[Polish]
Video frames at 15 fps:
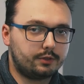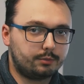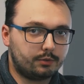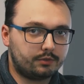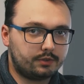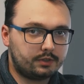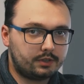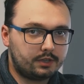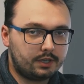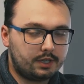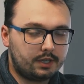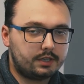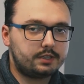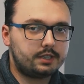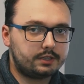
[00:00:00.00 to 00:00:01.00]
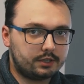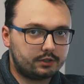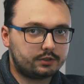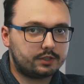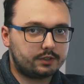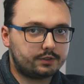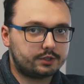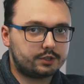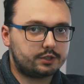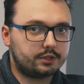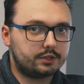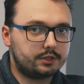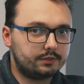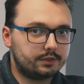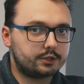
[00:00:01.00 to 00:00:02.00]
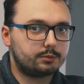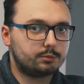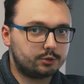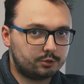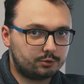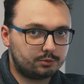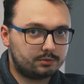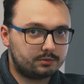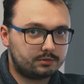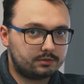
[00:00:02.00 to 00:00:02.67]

filmowej jednego z najważniejszych dni w Waszym życiu.